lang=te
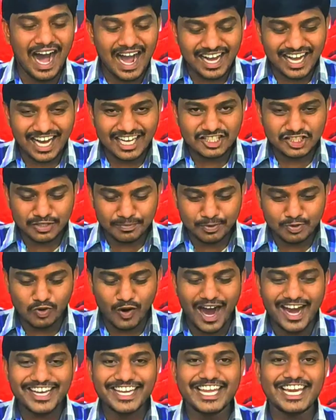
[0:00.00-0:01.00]
ఆకాశపు
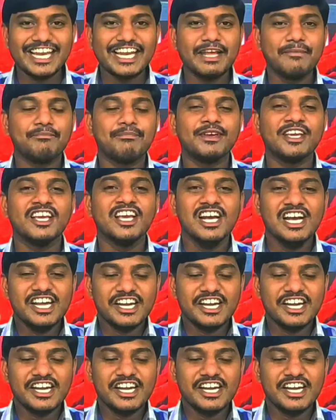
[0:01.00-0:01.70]
వాగ్గిలనిప్పి